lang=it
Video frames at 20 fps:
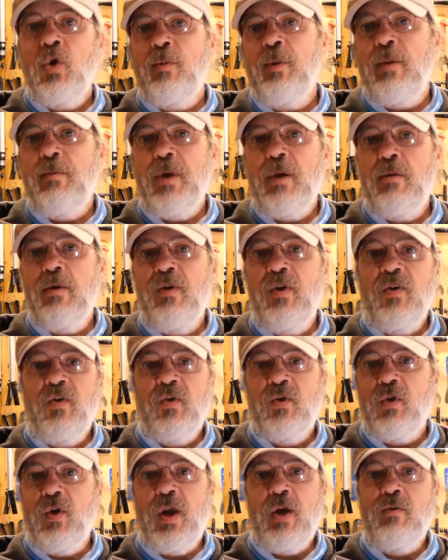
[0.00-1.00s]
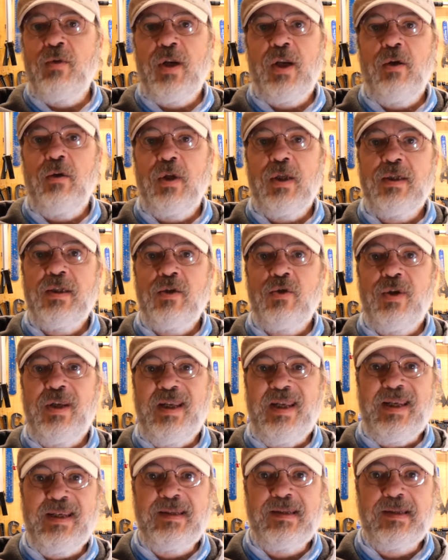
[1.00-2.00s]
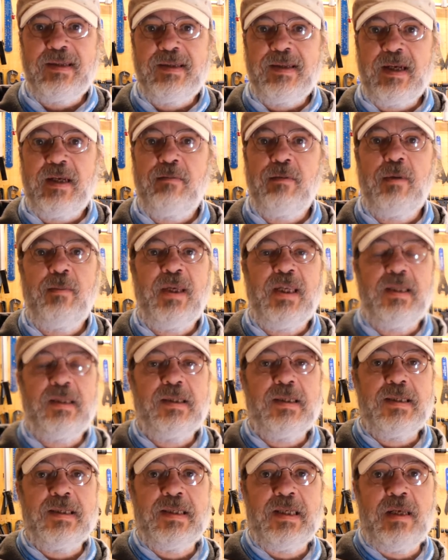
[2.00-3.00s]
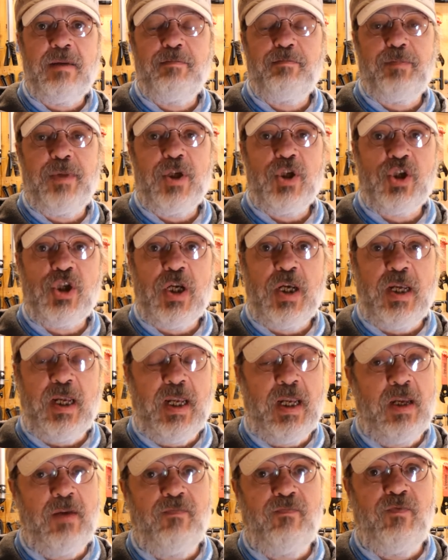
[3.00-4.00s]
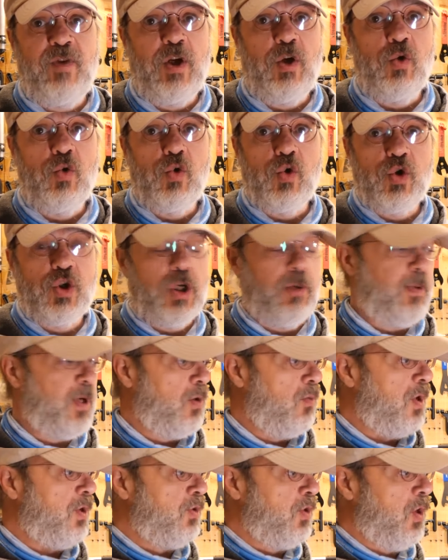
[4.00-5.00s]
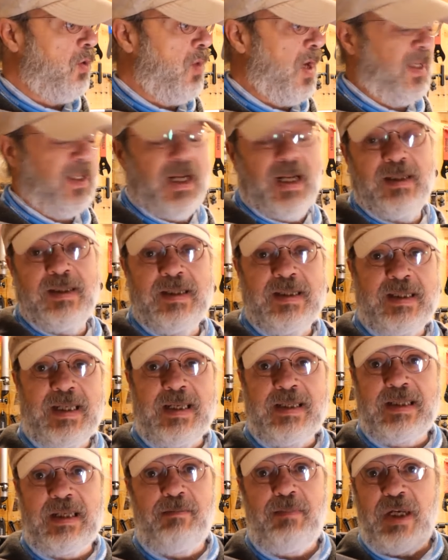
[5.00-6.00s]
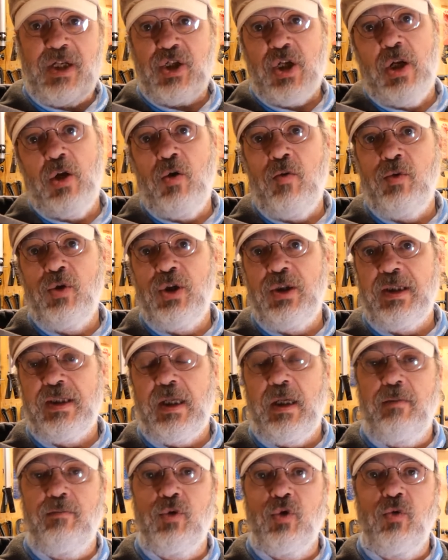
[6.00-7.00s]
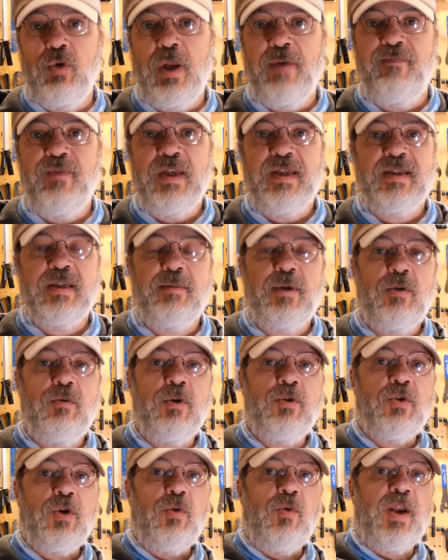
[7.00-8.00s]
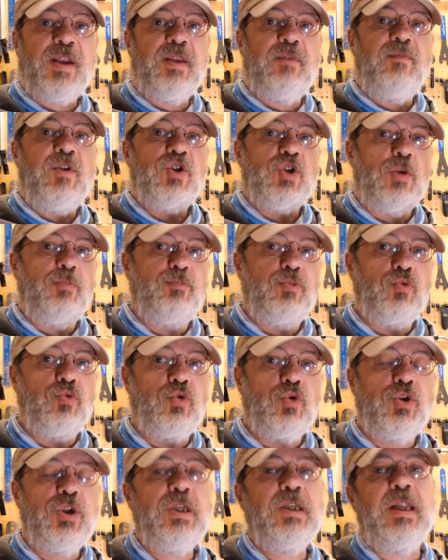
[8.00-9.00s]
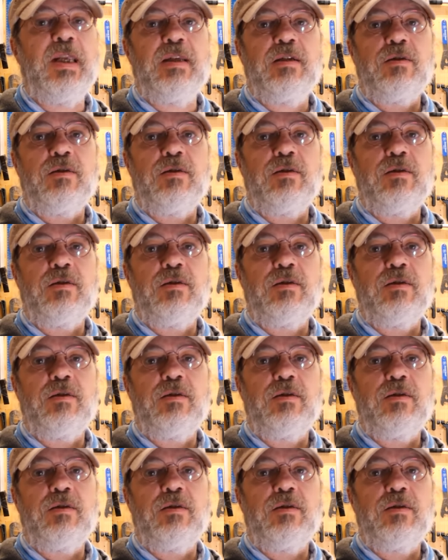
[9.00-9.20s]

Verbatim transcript: come abbiamo visto è una regolazione estremamente semplice e veloce per quanto riguarda la distanza beh c'è la comodità della brucola vista per quanto riguarda invece il punto di